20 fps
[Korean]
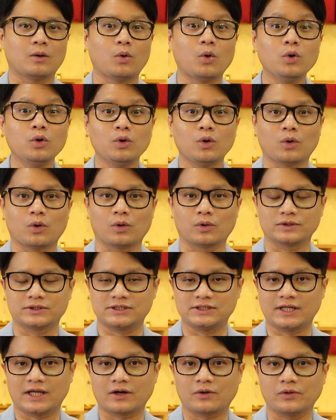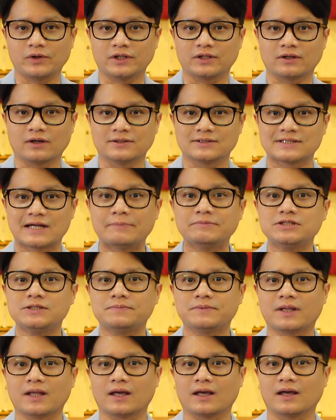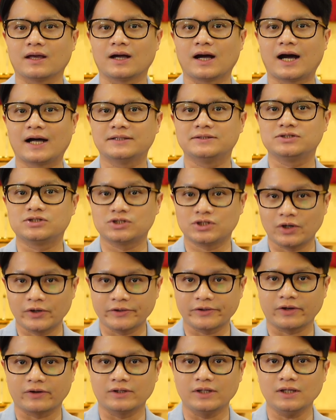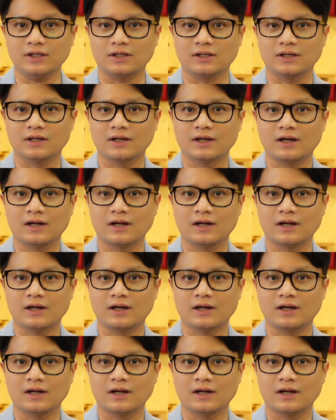홀로 지내고 있던 30대 한 청년이